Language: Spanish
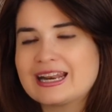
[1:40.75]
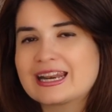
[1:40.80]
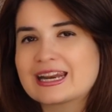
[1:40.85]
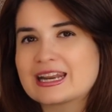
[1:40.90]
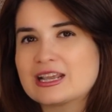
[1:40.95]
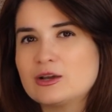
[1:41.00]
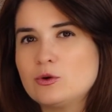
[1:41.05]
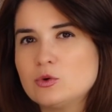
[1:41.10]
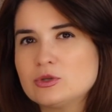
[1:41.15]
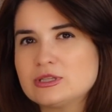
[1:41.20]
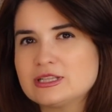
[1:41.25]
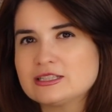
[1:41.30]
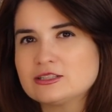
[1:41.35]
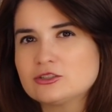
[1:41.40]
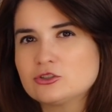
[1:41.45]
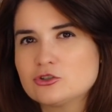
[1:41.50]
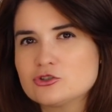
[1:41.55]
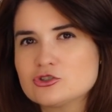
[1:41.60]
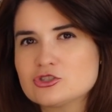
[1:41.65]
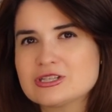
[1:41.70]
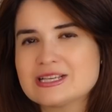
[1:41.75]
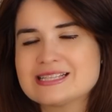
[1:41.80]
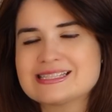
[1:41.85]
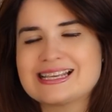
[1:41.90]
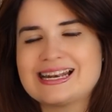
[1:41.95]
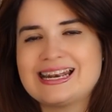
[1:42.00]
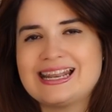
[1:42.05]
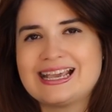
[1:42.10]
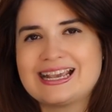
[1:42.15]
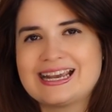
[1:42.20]
reúne
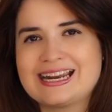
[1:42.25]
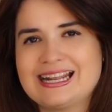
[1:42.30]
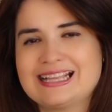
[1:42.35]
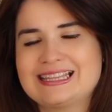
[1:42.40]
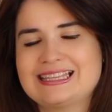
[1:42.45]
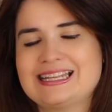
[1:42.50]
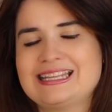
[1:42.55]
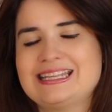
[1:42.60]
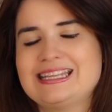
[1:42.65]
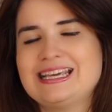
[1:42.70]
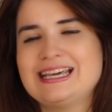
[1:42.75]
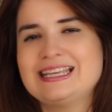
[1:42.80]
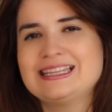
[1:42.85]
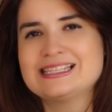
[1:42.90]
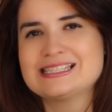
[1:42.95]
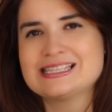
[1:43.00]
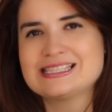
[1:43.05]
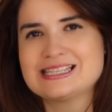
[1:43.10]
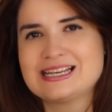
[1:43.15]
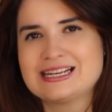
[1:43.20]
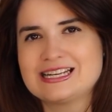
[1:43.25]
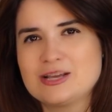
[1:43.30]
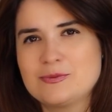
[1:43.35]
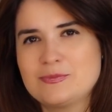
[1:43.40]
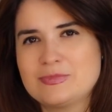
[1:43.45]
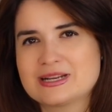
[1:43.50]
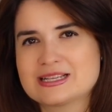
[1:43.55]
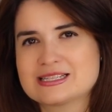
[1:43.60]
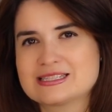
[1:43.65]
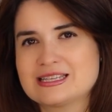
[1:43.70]
entonces las características necesarias
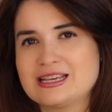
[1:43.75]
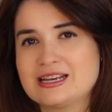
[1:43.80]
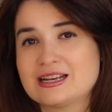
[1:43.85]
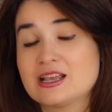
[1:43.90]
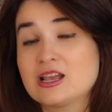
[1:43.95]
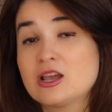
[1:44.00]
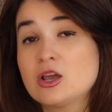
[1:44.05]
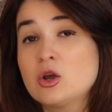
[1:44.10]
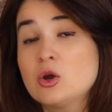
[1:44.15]
para ser